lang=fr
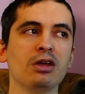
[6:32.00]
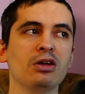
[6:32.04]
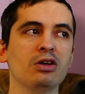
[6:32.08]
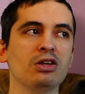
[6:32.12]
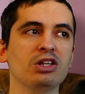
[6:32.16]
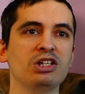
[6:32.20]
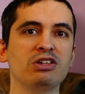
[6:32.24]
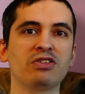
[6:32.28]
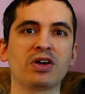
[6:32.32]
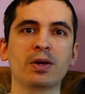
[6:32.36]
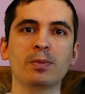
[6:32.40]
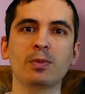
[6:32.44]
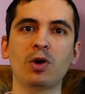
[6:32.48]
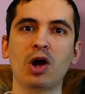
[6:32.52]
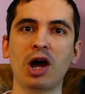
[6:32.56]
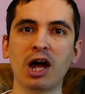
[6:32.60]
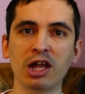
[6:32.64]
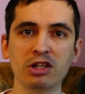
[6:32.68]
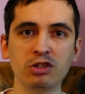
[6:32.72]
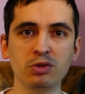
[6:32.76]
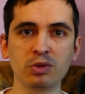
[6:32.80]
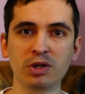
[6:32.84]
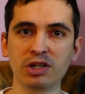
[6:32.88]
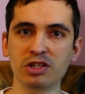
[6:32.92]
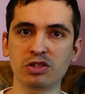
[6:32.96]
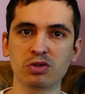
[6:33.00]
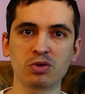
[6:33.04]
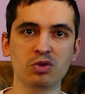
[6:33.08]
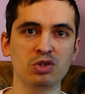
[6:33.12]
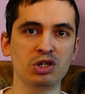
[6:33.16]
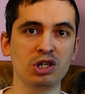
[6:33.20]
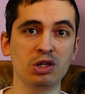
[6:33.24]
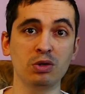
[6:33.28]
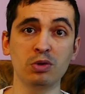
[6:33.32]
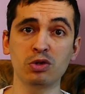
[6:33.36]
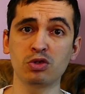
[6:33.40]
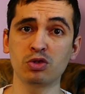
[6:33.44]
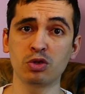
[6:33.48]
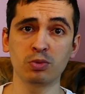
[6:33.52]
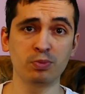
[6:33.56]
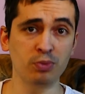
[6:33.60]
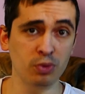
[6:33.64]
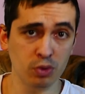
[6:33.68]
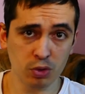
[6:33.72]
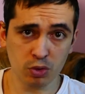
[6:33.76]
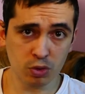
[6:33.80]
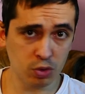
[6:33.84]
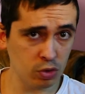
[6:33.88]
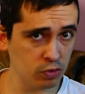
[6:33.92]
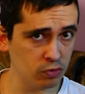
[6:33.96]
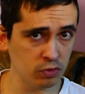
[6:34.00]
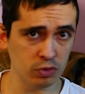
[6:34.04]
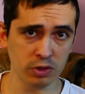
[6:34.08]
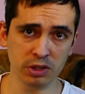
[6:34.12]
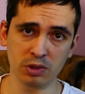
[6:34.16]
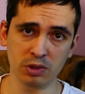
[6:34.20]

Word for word: J'ai vraiment adoré ce que j'ai lu et je ne peux que vous les